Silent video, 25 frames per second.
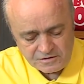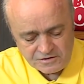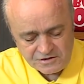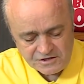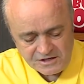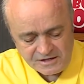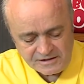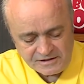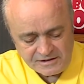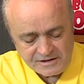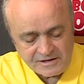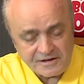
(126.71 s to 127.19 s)

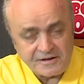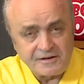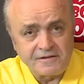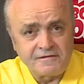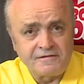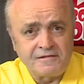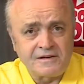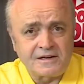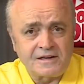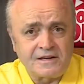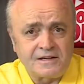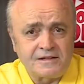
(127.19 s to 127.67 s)

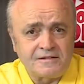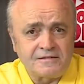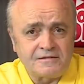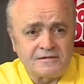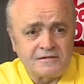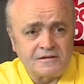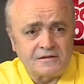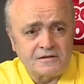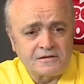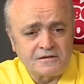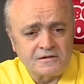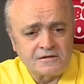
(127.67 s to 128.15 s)
canlarını veren
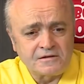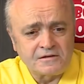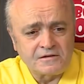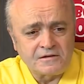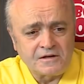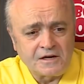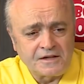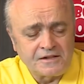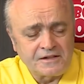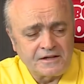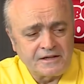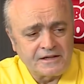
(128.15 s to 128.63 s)
e,
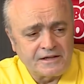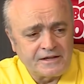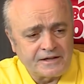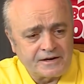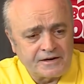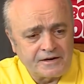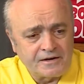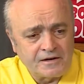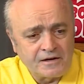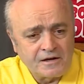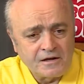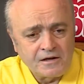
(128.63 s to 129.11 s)

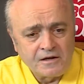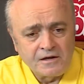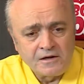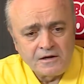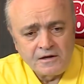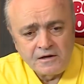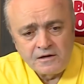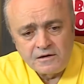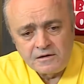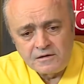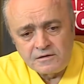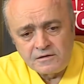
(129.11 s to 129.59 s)
annelerin
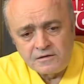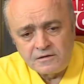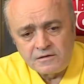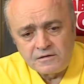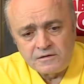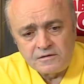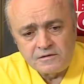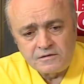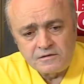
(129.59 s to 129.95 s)
e,